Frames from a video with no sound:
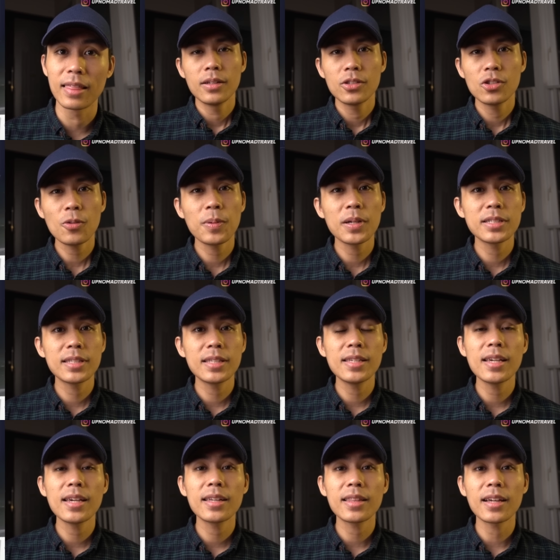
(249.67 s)
So
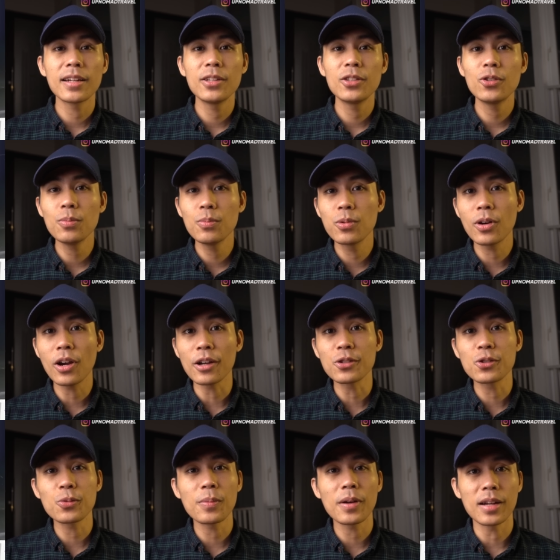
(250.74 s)
pastinya yang tadi itu bukan
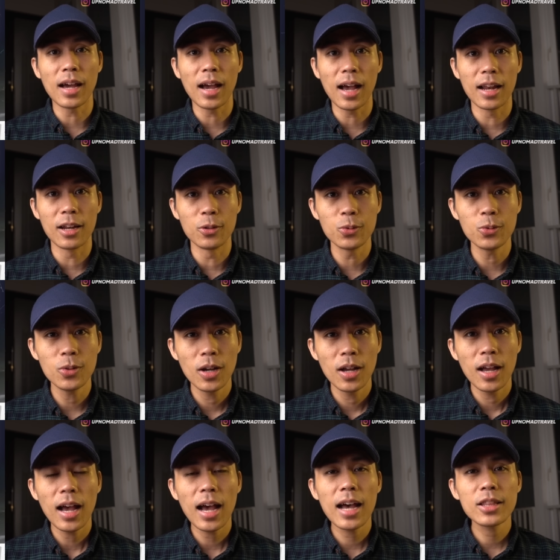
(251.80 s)
cuman halu
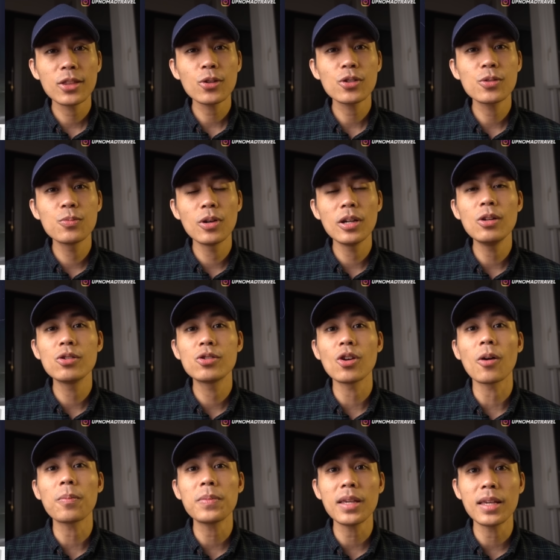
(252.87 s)
atau sebuah ilusi
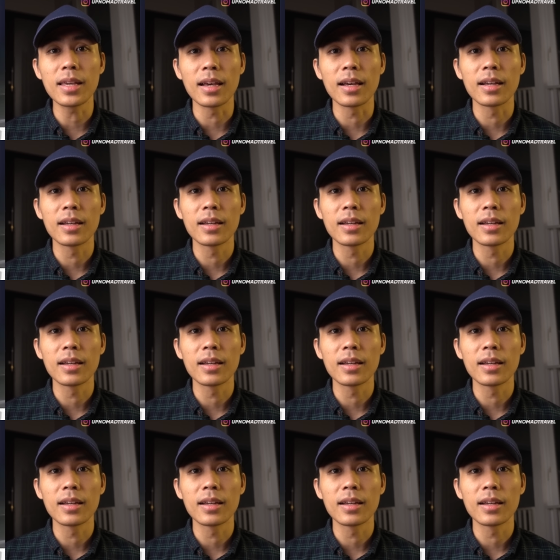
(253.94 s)
optik ya.